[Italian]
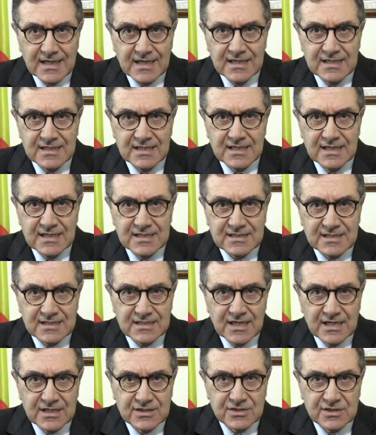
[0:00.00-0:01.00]
i diritti
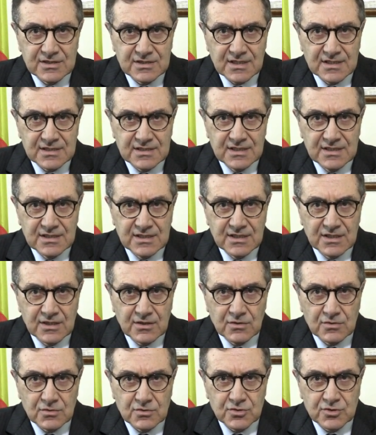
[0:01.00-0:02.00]
dei cittadini
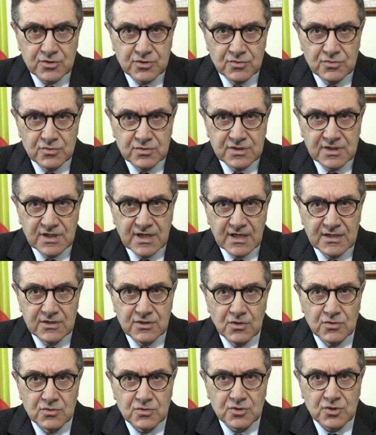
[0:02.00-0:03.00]
riconosciuti e
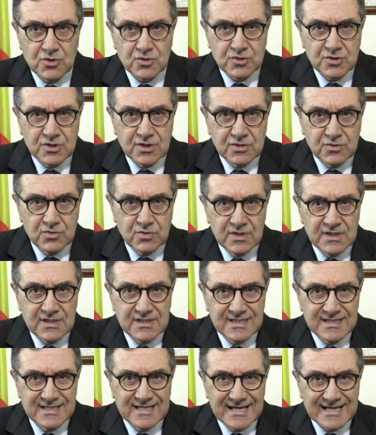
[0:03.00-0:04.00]
non
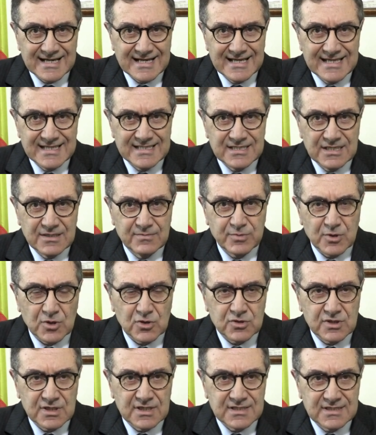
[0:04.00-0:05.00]
sostituiti da reti
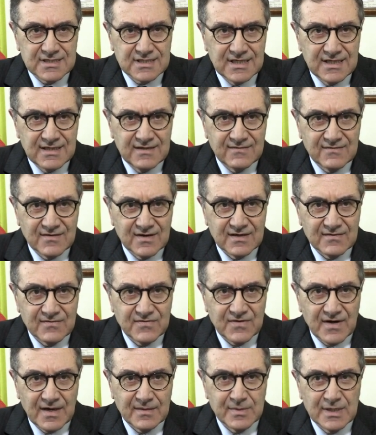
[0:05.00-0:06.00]
protettive,
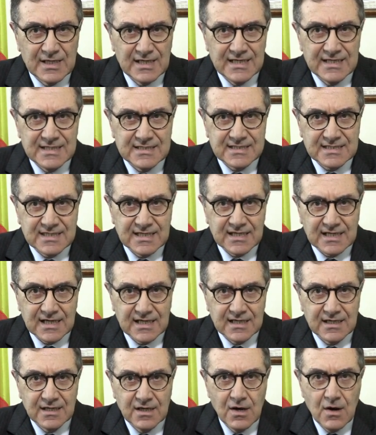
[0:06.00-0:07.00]

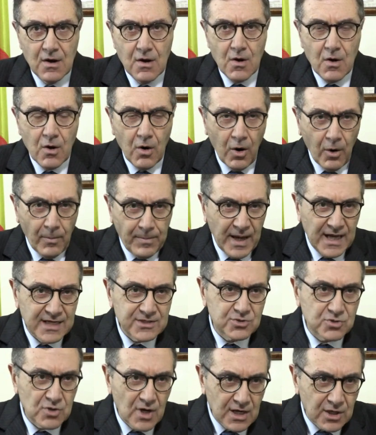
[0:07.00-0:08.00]
familistiche o
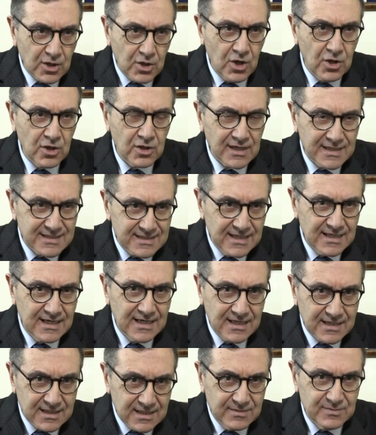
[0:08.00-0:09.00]
peggio ancora
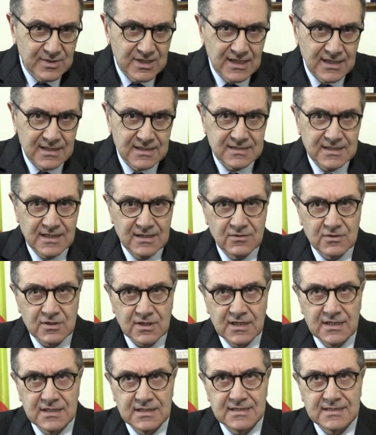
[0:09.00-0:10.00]
della criminalità
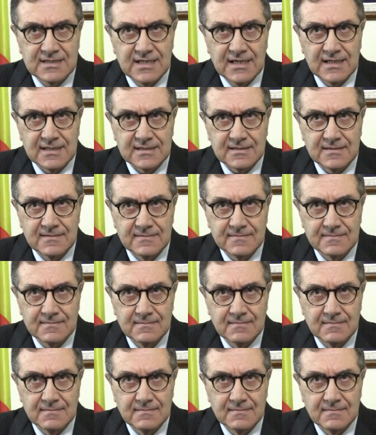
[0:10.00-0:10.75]
organizzata.